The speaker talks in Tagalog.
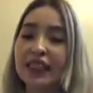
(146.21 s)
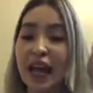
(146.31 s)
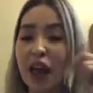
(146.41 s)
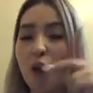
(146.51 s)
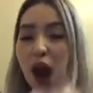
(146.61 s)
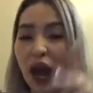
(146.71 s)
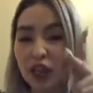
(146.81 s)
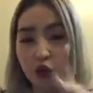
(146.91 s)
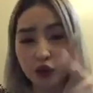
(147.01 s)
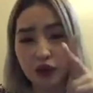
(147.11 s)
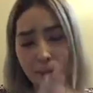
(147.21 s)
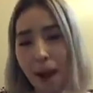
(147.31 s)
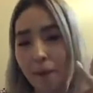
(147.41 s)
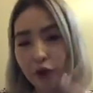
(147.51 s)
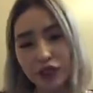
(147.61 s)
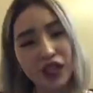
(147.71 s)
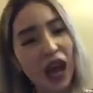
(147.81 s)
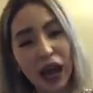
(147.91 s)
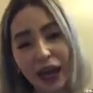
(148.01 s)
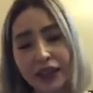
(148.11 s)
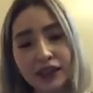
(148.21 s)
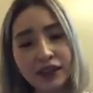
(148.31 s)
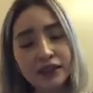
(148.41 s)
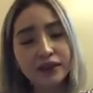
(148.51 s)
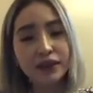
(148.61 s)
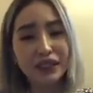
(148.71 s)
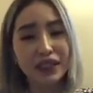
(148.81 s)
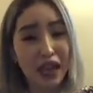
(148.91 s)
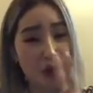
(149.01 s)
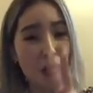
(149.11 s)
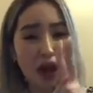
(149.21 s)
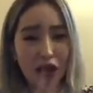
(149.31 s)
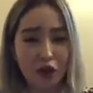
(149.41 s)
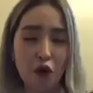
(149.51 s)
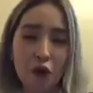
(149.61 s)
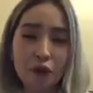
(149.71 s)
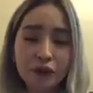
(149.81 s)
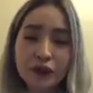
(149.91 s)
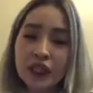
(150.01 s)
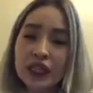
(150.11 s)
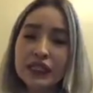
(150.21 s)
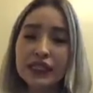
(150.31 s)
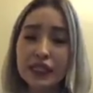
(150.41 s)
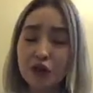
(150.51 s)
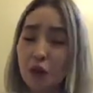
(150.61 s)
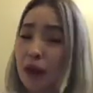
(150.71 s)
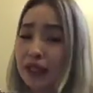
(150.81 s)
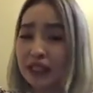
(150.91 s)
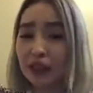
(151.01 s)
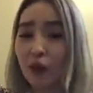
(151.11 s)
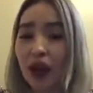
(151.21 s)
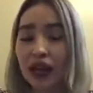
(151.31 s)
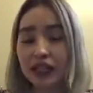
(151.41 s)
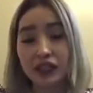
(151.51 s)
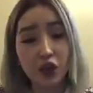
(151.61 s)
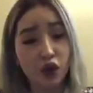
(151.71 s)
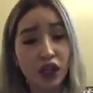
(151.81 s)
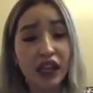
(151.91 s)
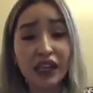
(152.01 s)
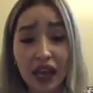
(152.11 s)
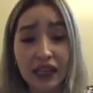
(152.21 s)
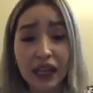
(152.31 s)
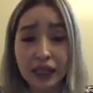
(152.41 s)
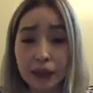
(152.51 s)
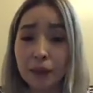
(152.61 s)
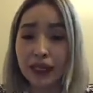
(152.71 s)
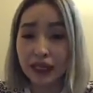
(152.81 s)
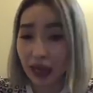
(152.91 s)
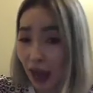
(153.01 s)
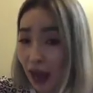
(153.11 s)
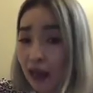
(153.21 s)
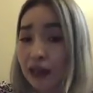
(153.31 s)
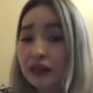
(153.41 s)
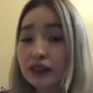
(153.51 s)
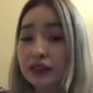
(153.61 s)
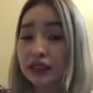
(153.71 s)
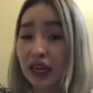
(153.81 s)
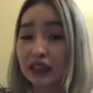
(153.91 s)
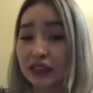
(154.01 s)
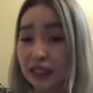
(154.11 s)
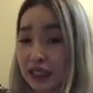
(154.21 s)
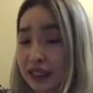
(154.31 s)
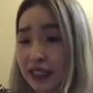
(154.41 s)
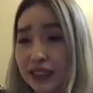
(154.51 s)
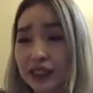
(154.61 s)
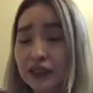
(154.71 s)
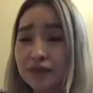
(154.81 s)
Dalawa kayong ng sa akin. Dalawa kayo. Sinong maniniwala sa'yo na nananahimik ka ng 3 years?